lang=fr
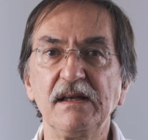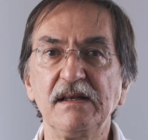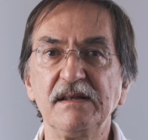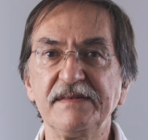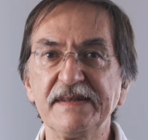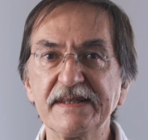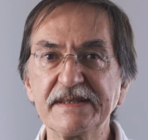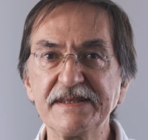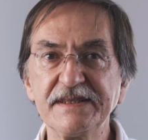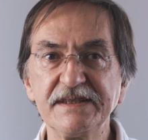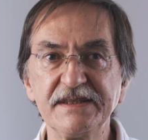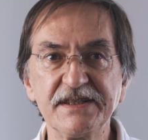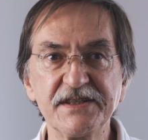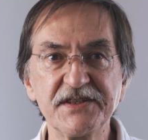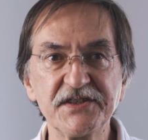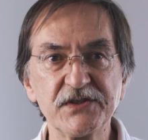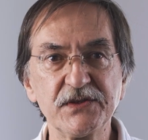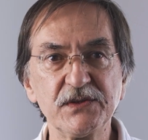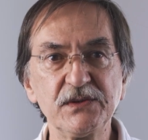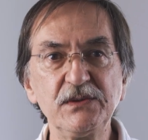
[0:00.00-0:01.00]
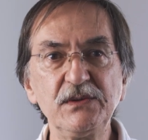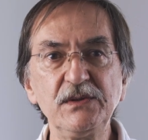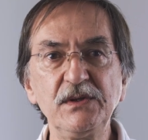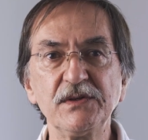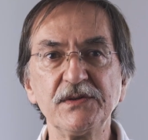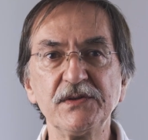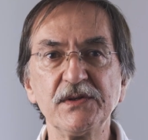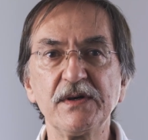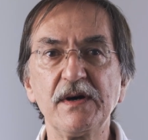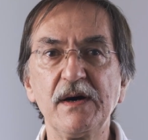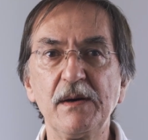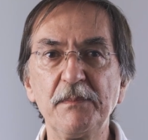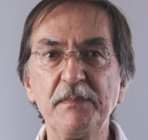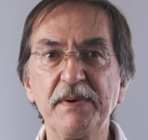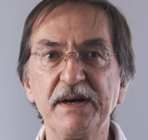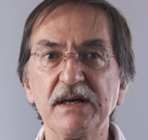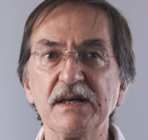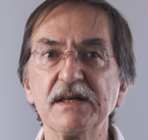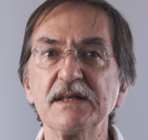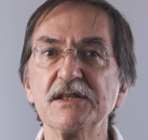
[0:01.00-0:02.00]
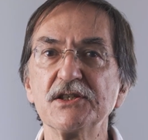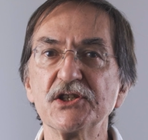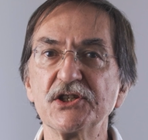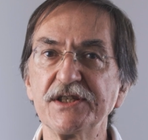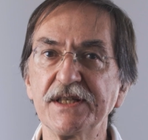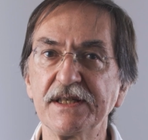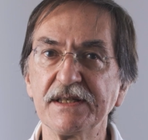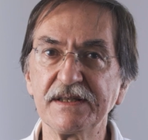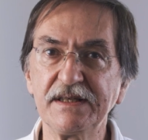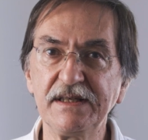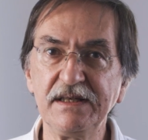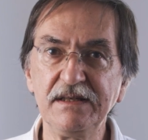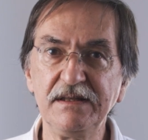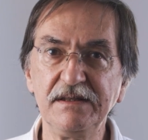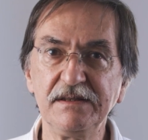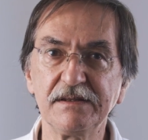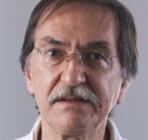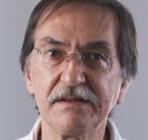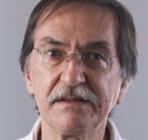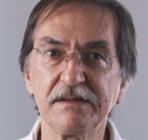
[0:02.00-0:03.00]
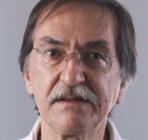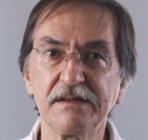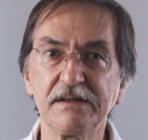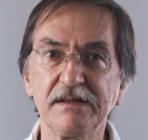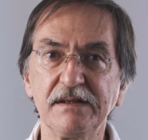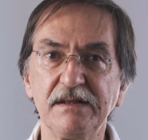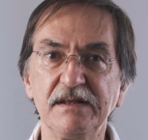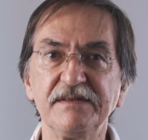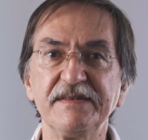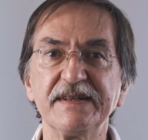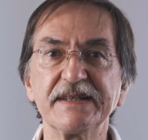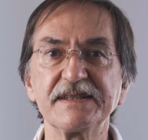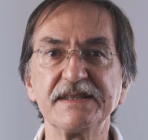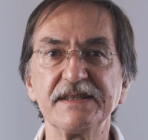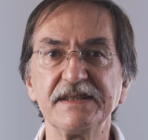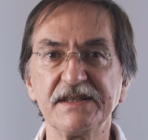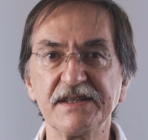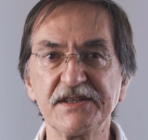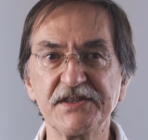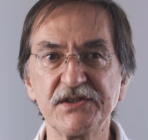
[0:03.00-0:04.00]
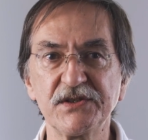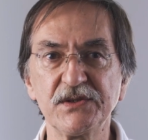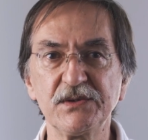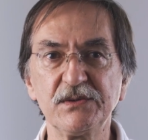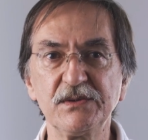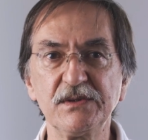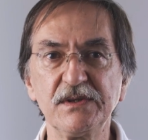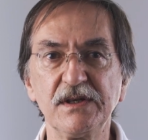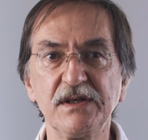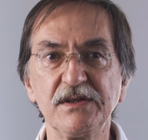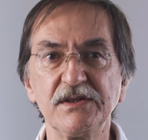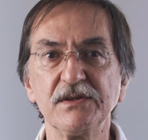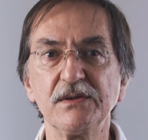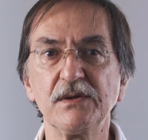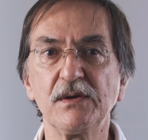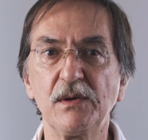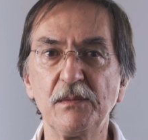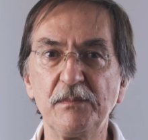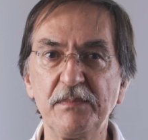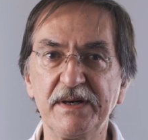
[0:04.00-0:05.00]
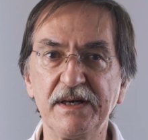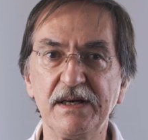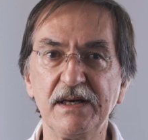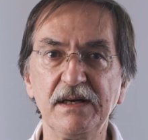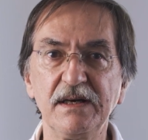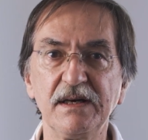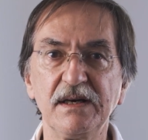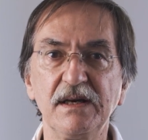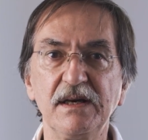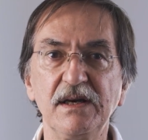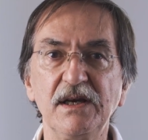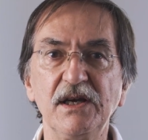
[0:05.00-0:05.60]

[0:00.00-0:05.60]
La vaccination ne rend pas stérile, la vaccination ne rend pas